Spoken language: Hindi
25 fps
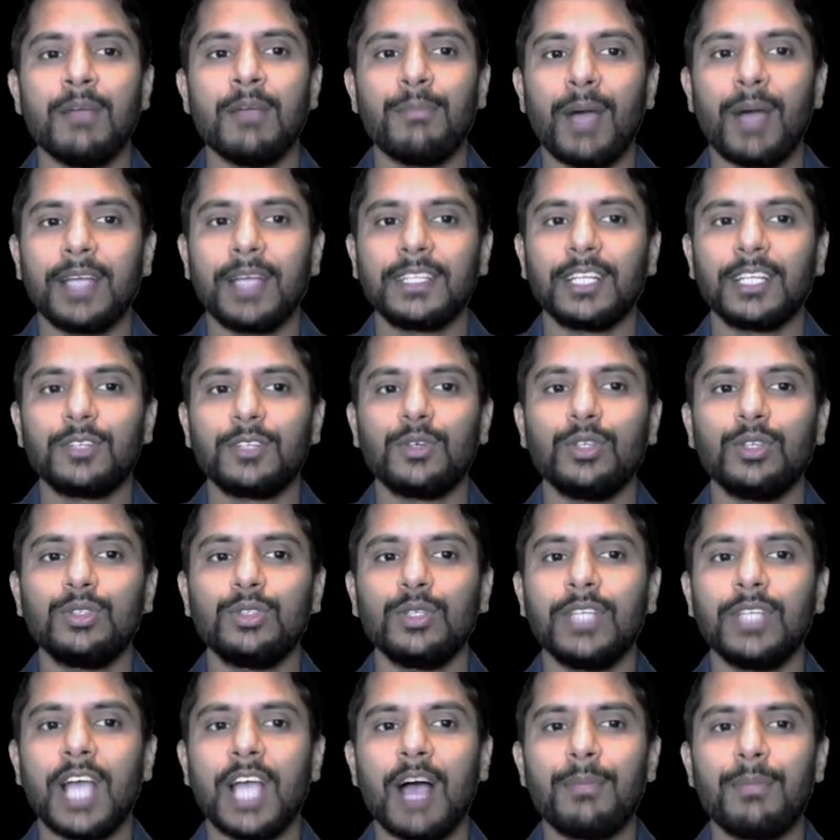पाइथन को तो
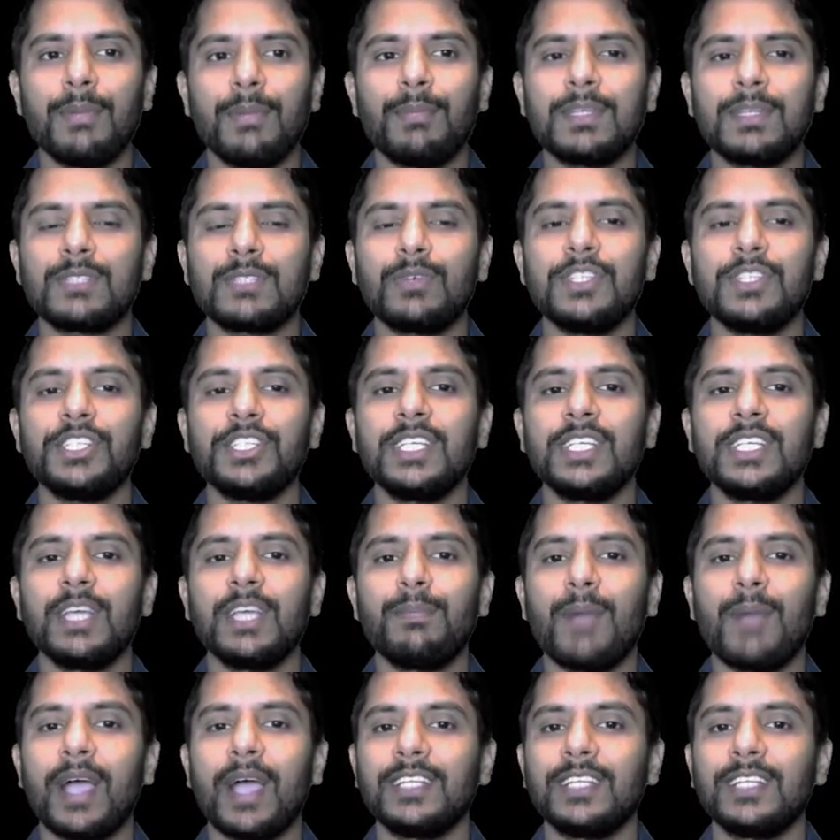यहाँ पे बस वही चीज़ है कि
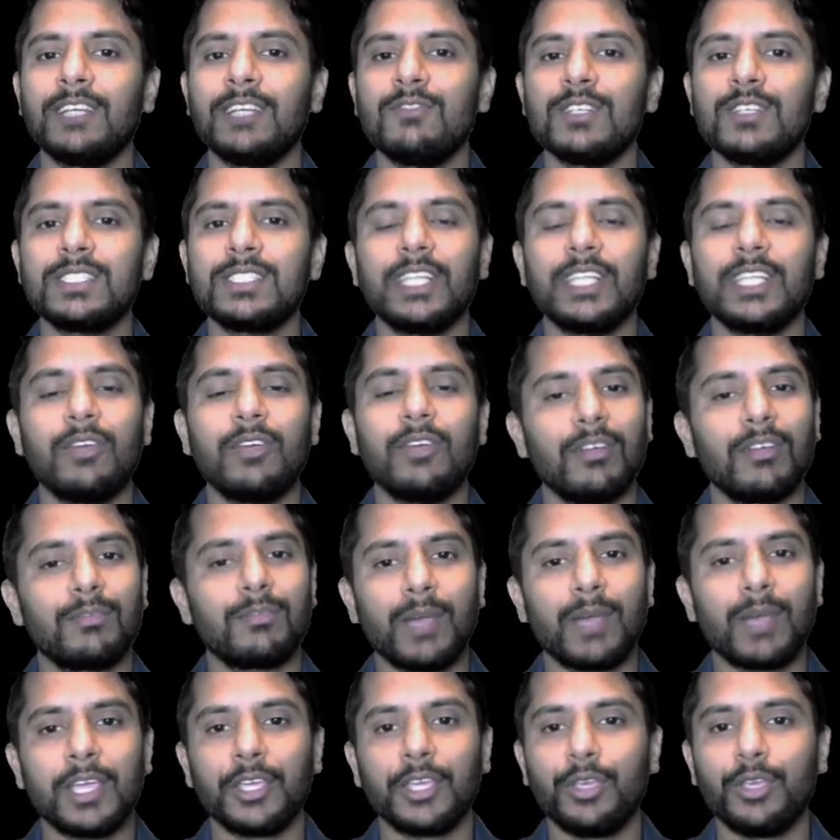पाइथन वॉज डेवलप्ड
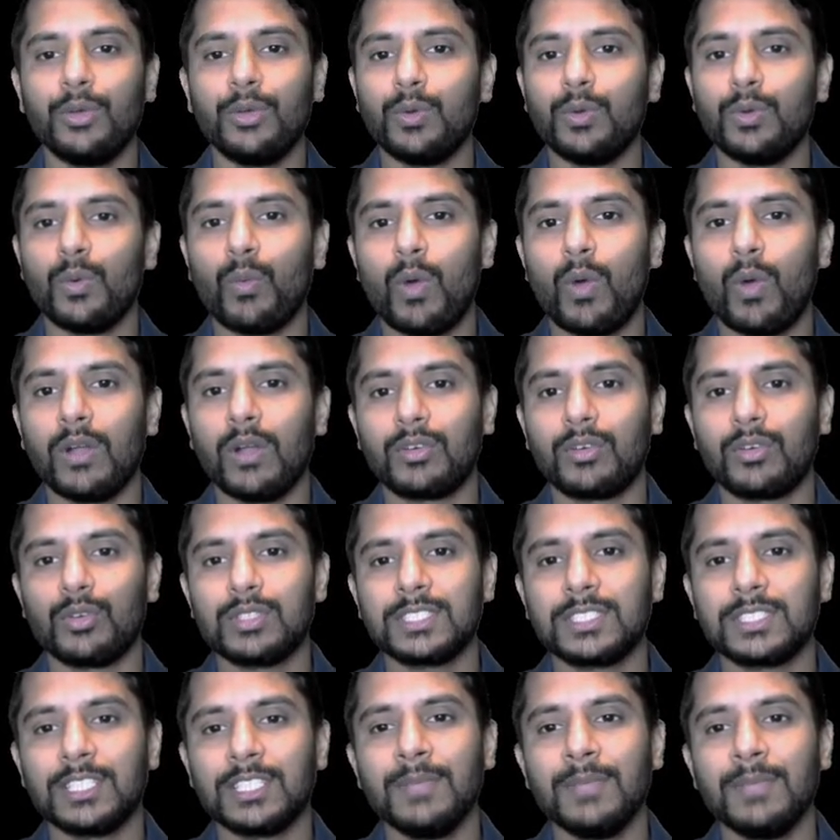बाई ग्यूडो वॉन
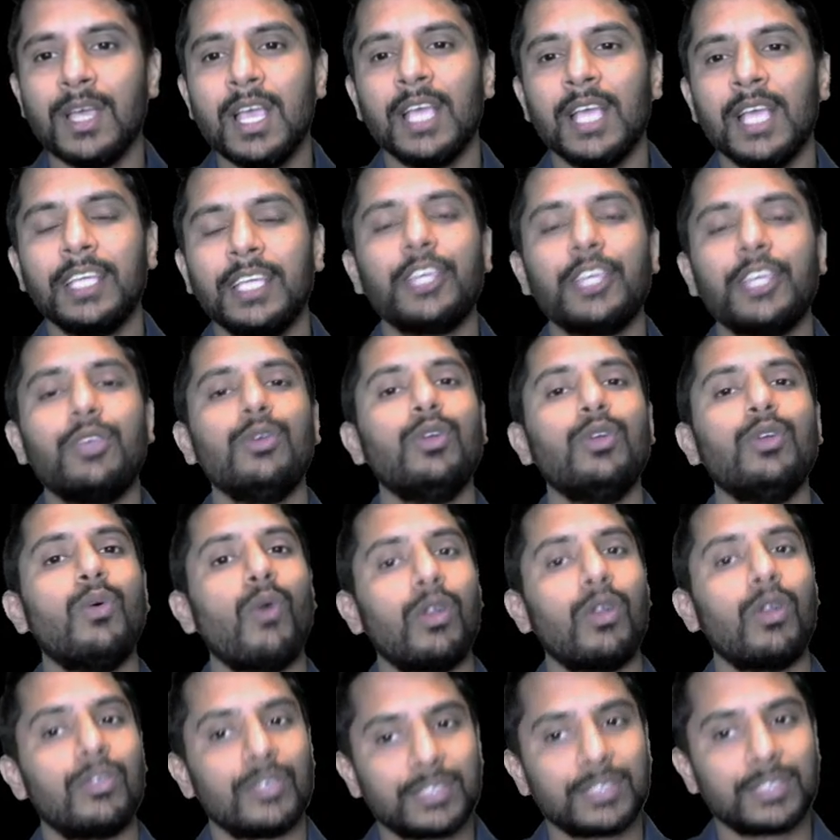रोजम ये ग्यूडो
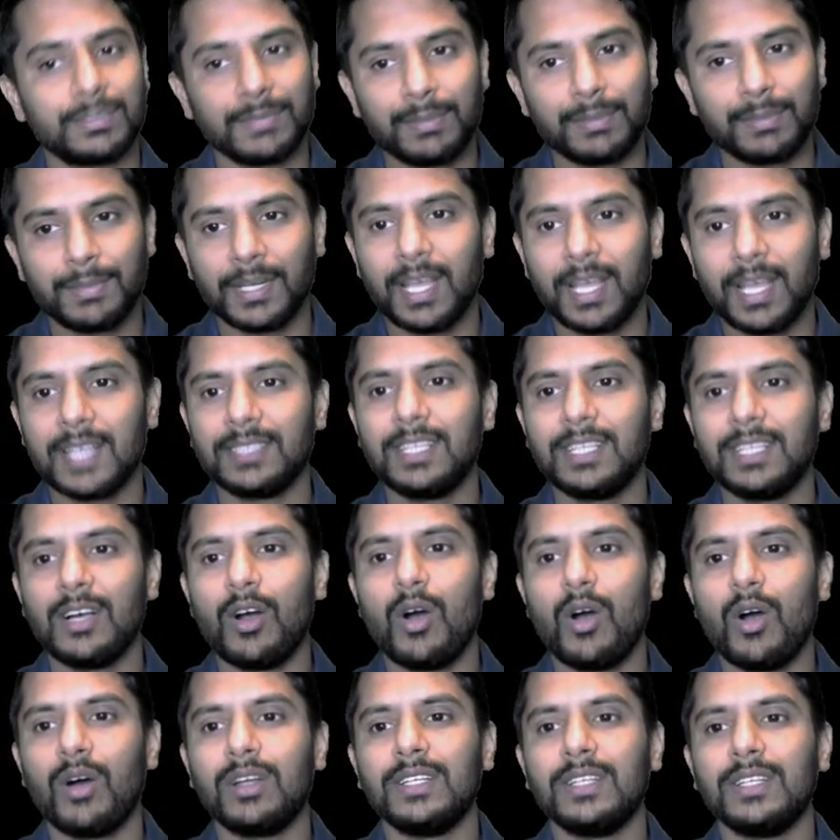वॉन रोजम ने बनाया था
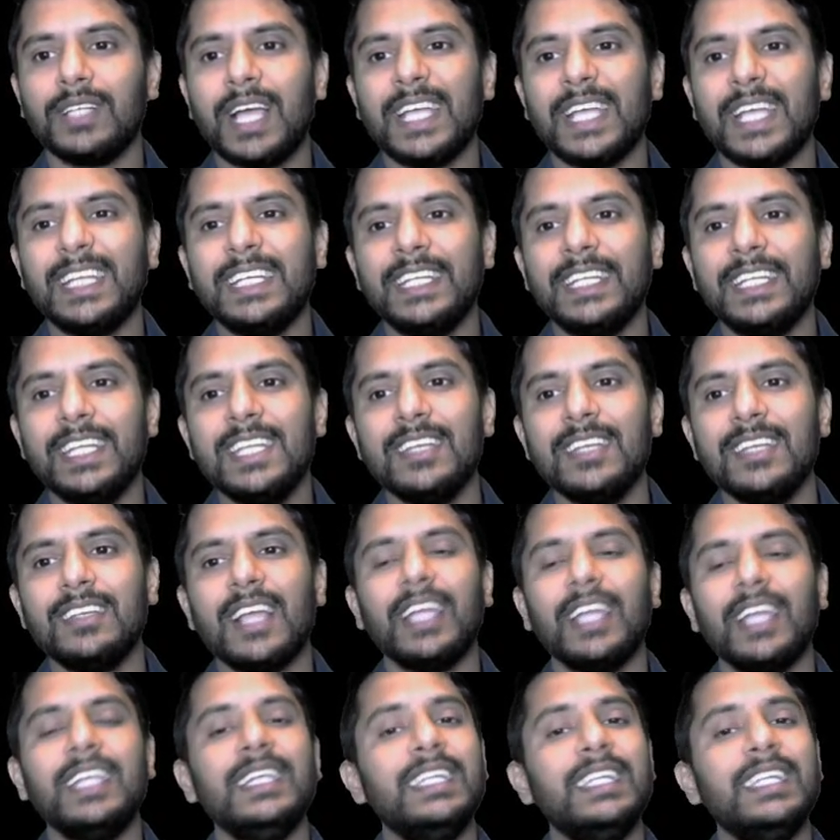और
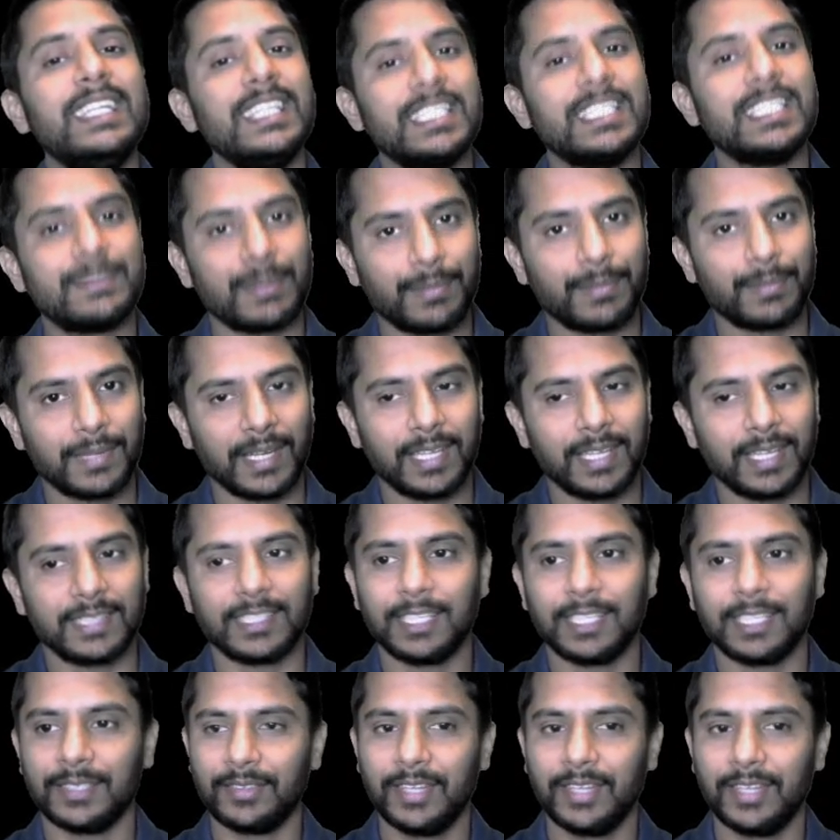नाइनटीन में बनाया
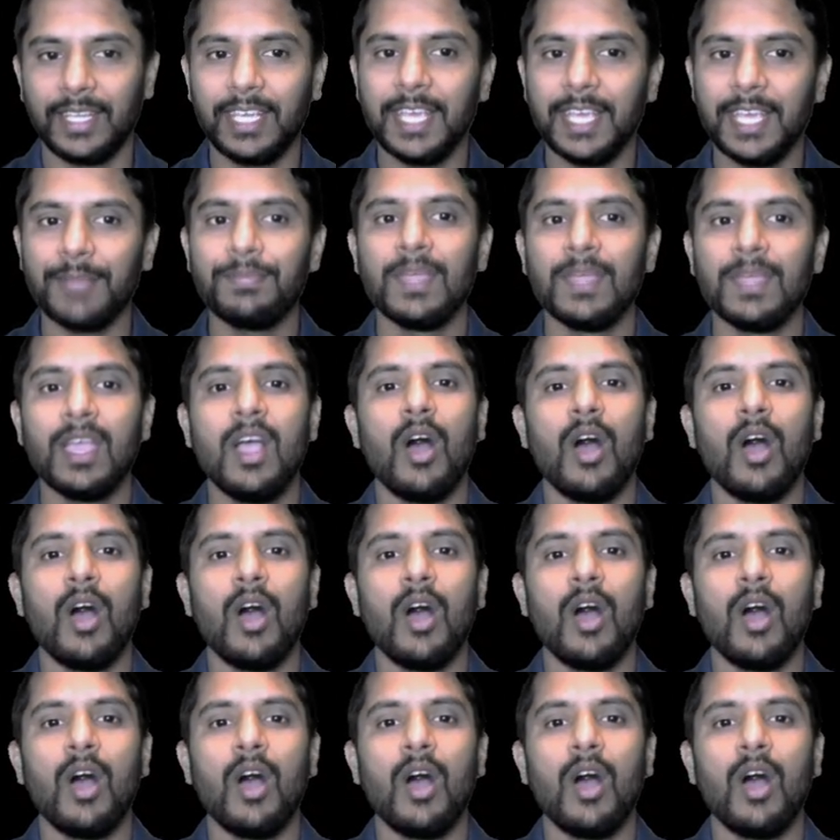था ठीक है